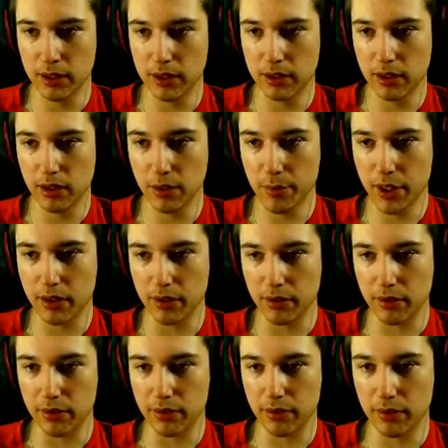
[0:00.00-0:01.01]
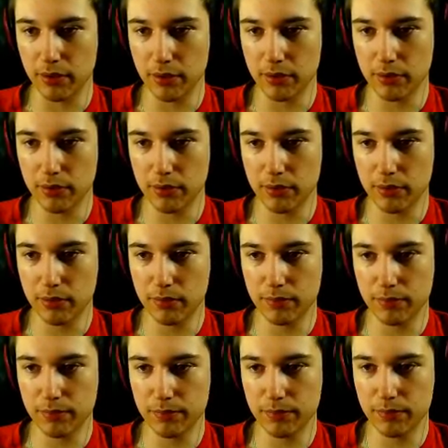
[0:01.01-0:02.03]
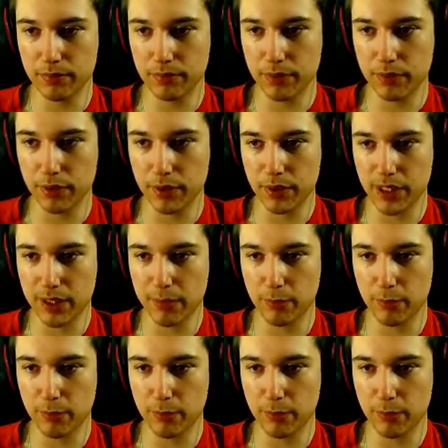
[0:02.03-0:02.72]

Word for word: Dobra, no. no. Tak